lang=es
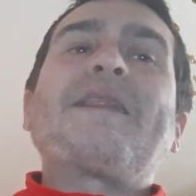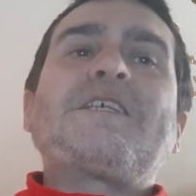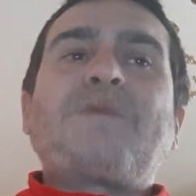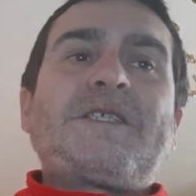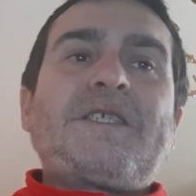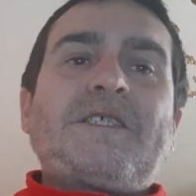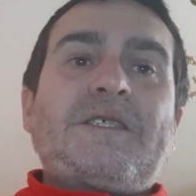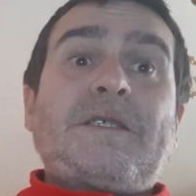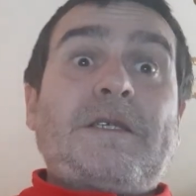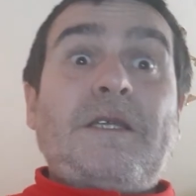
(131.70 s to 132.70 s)
las
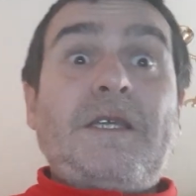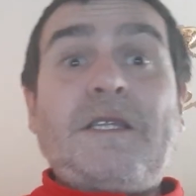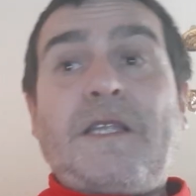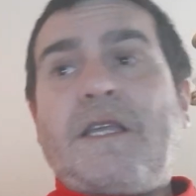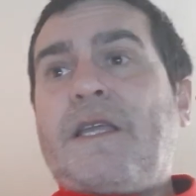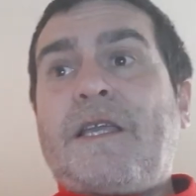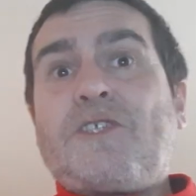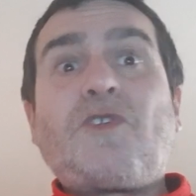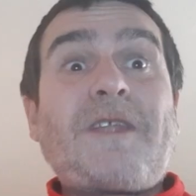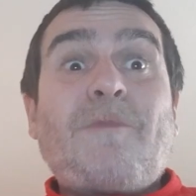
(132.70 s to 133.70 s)
bases. ¿Y, qué
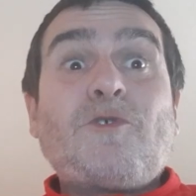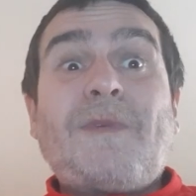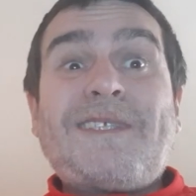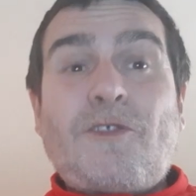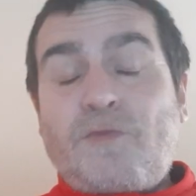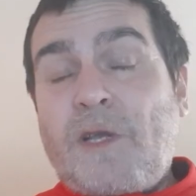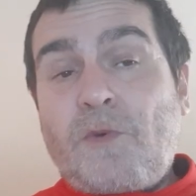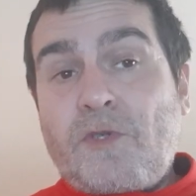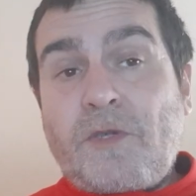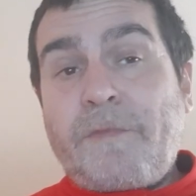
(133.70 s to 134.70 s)
sorteamos? Más de 2.000
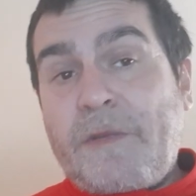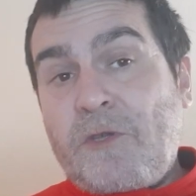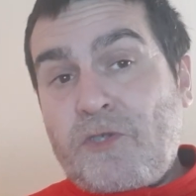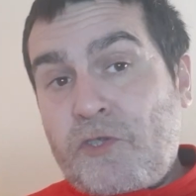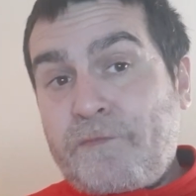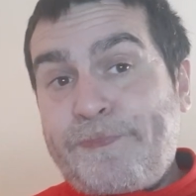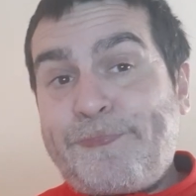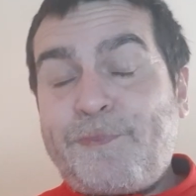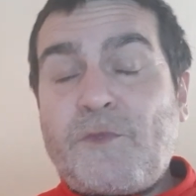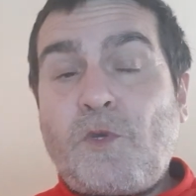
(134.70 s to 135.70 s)
euros en premios.
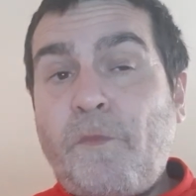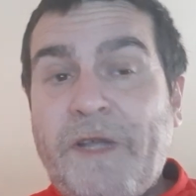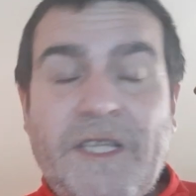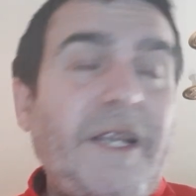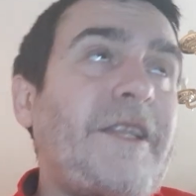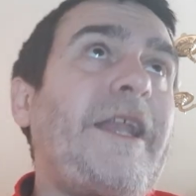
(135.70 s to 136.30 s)
Un patinete